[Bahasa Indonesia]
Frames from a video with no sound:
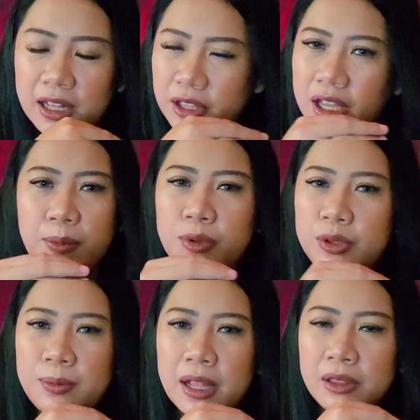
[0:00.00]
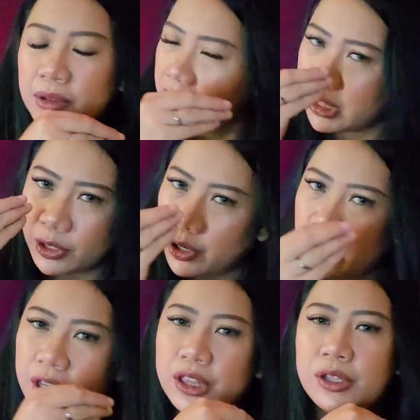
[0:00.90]
atau yang butuh bantuan
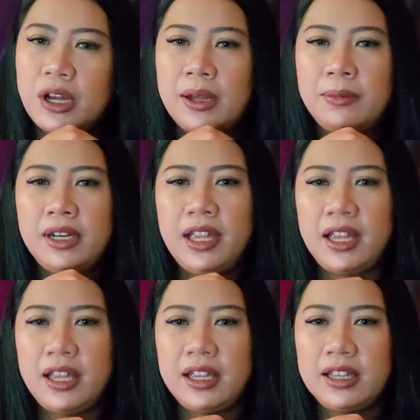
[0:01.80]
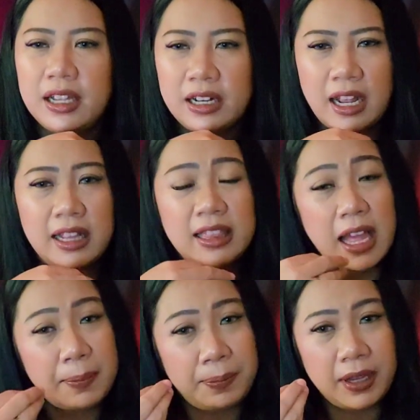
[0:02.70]
ditolongin tuh sama dia. Nah,
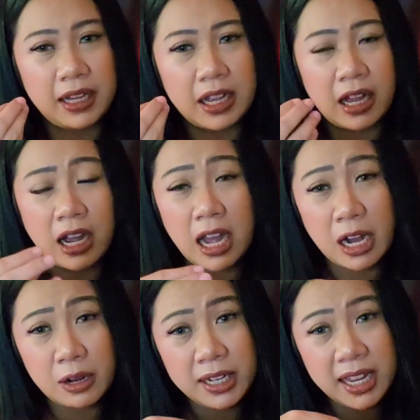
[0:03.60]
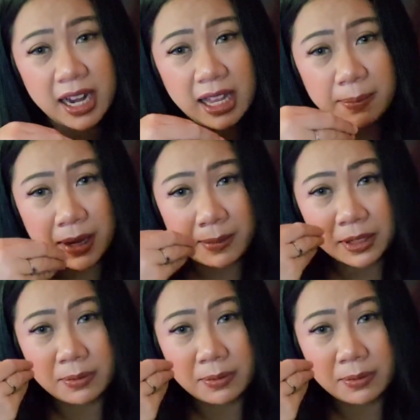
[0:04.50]
tapi kalau dia lagi pakai